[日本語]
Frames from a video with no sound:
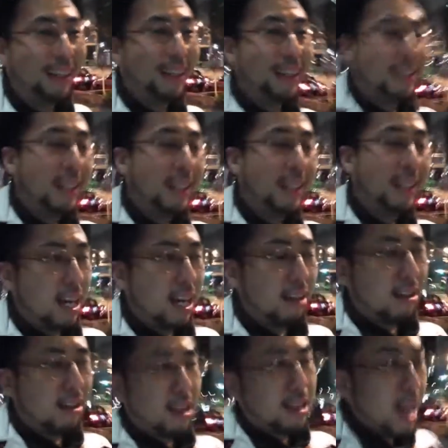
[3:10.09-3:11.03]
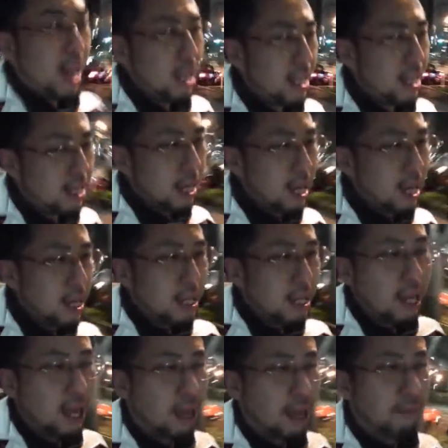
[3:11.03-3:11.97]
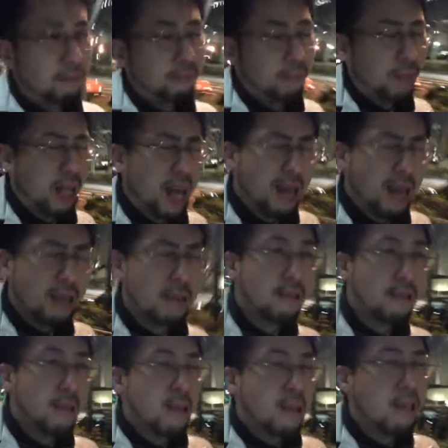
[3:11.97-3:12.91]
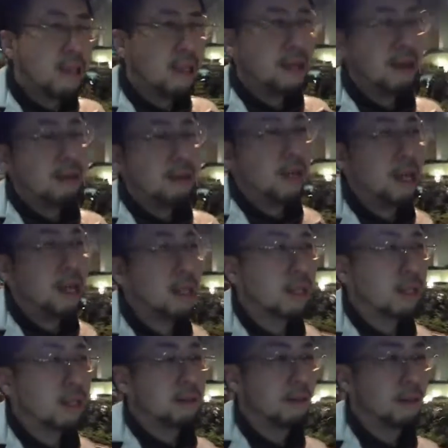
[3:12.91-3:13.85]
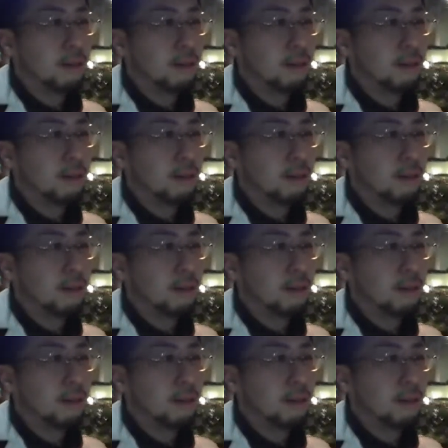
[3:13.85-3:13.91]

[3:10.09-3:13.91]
あのね、大体ね、8000人ぐらいだと、